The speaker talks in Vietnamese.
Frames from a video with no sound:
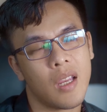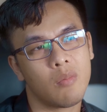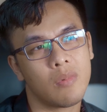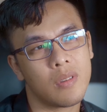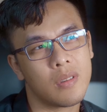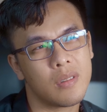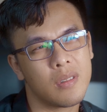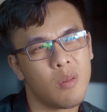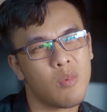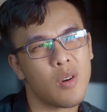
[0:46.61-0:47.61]
không
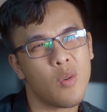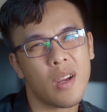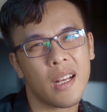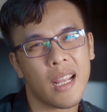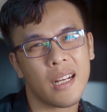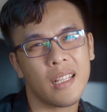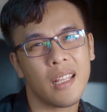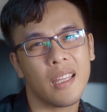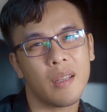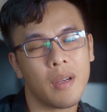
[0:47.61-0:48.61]
không có đủ khả năng để
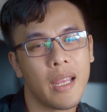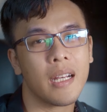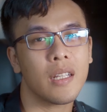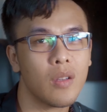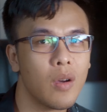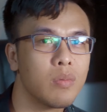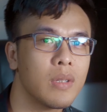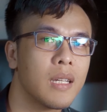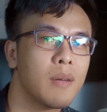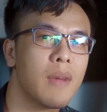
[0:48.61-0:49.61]
thể hiện qua hát này tốt
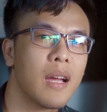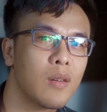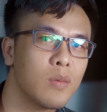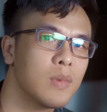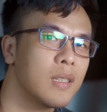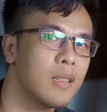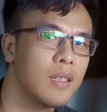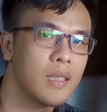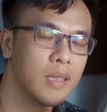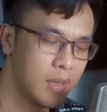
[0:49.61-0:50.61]
thì các bạn cũng đừng
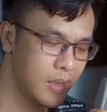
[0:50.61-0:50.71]
có